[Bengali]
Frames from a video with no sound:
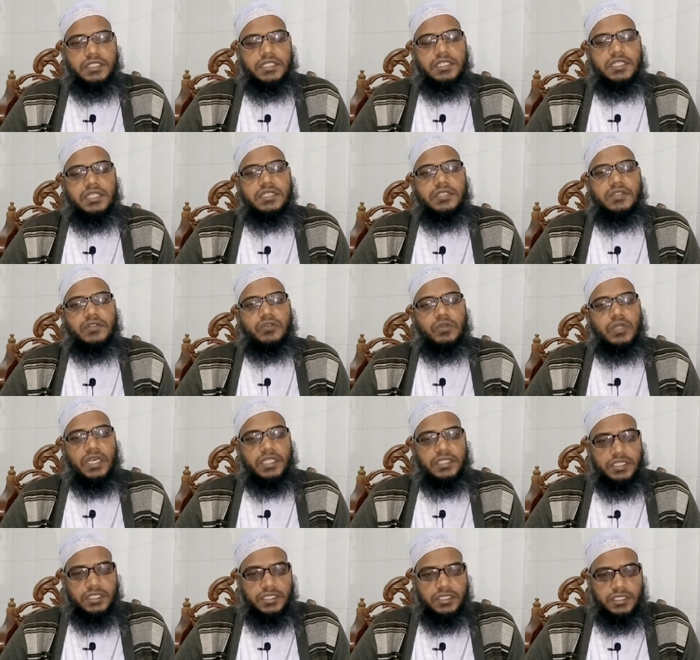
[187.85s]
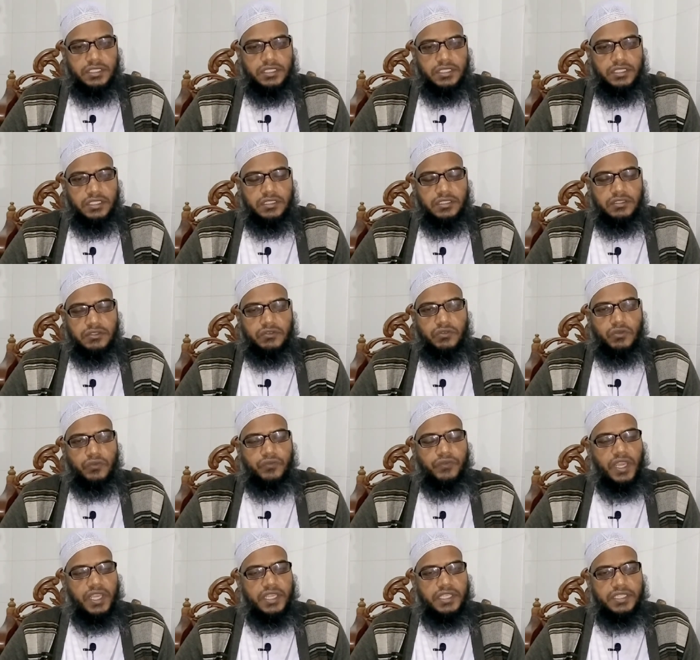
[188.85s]
জিনিসগুলাতে কোনো
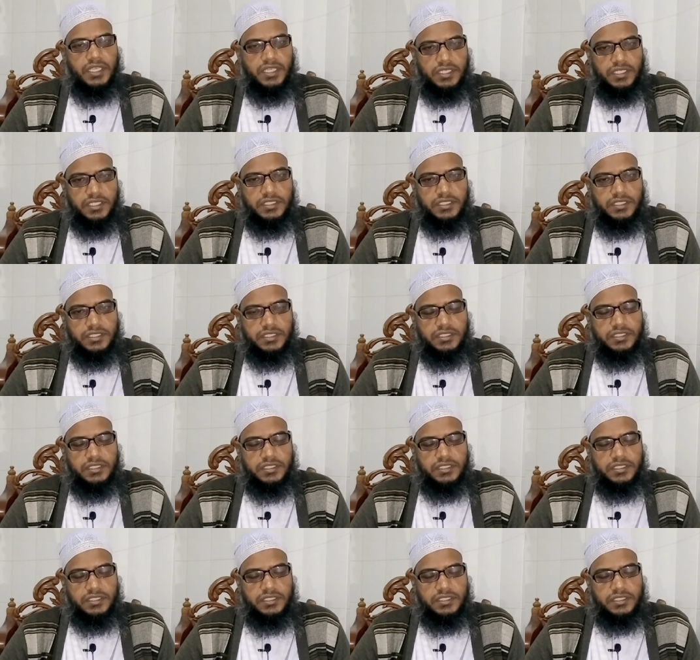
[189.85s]
ফায়দা নেই